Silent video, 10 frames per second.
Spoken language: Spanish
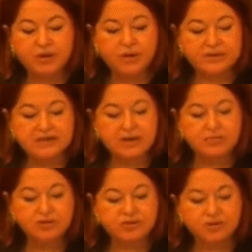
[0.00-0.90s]
cuesta
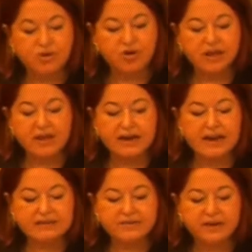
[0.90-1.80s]
mucho oír
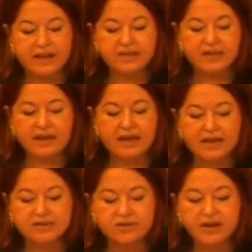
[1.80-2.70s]
la diferencia
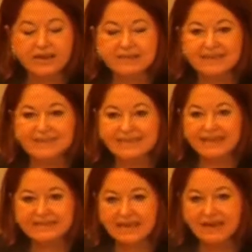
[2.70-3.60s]
entre
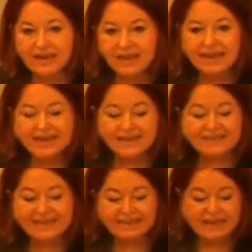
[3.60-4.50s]
60 y
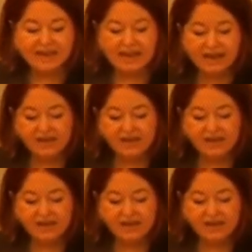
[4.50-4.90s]
70